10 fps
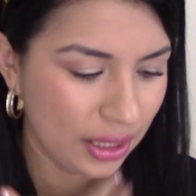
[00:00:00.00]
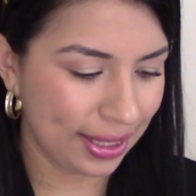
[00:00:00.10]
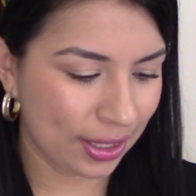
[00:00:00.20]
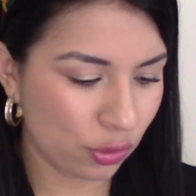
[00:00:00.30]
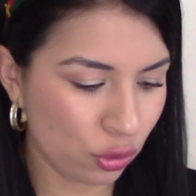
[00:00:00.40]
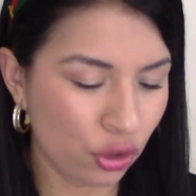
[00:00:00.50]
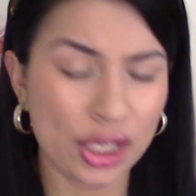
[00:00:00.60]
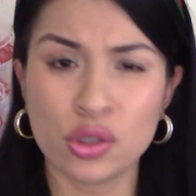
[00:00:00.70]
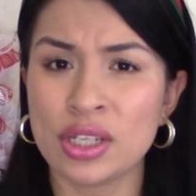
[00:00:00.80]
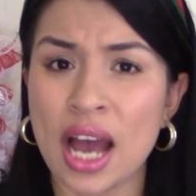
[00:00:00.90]
Es uno de
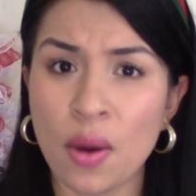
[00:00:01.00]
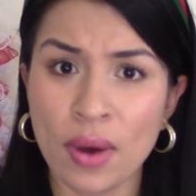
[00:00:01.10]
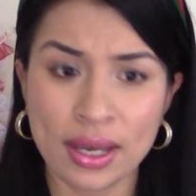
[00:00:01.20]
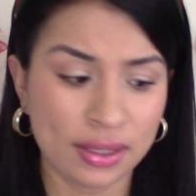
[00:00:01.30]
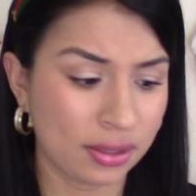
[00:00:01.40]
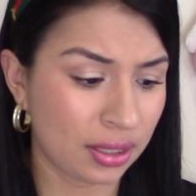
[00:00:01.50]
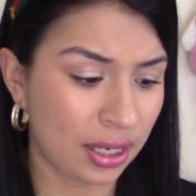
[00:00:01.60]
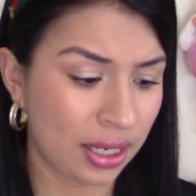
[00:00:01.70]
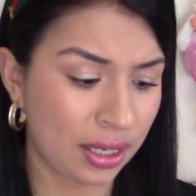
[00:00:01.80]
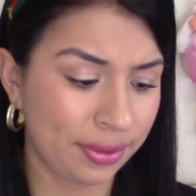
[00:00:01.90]
esos aguas
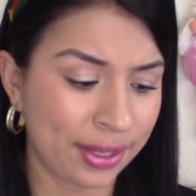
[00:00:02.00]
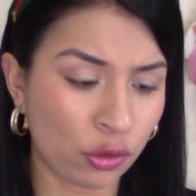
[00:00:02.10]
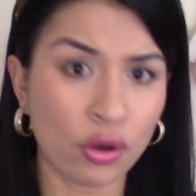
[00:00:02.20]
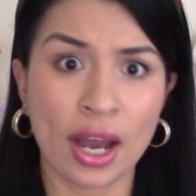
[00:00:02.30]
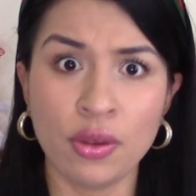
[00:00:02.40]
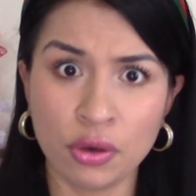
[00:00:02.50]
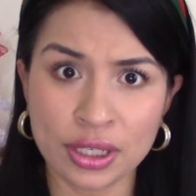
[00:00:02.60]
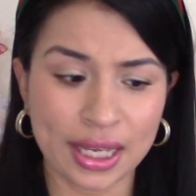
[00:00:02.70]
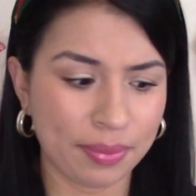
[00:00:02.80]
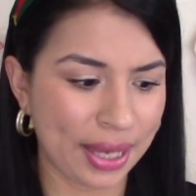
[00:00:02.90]
eh, de tocador
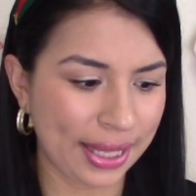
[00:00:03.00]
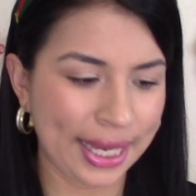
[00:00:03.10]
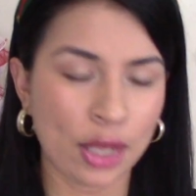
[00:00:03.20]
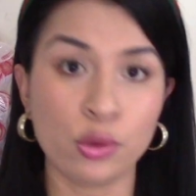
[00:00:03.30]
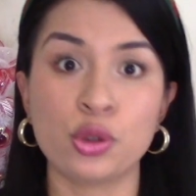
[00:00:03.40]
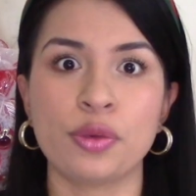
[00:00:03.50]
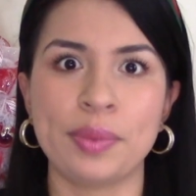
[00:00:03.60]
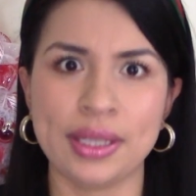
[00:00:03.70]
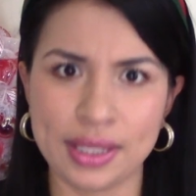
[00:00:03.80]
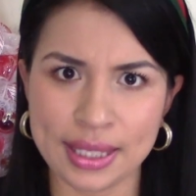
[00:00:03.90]
que me ha dejado
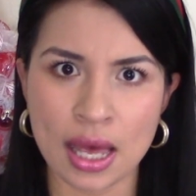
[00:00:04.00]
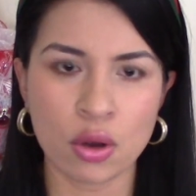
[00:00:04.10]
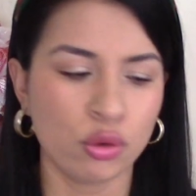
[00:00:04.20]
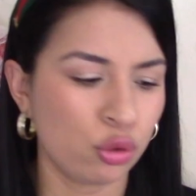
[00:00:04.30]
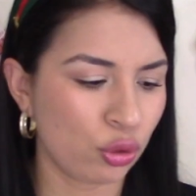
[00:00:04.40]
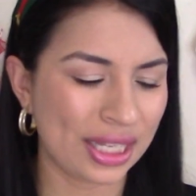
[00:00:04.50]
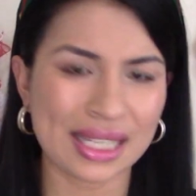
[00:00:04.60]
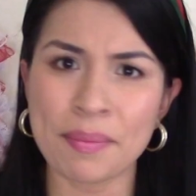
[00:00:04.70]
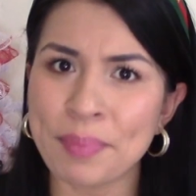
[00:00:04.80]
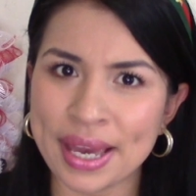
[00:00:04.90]
sorprendida con su
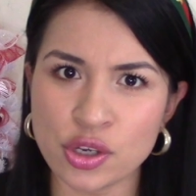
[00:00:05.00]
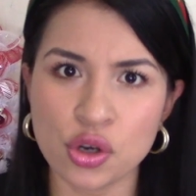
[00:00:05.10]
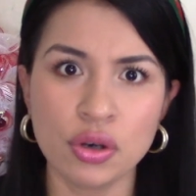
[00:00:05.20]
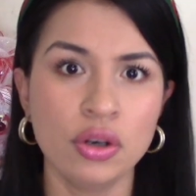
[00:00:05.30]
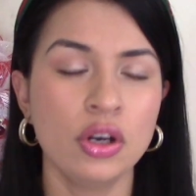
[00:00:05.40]
desempeño.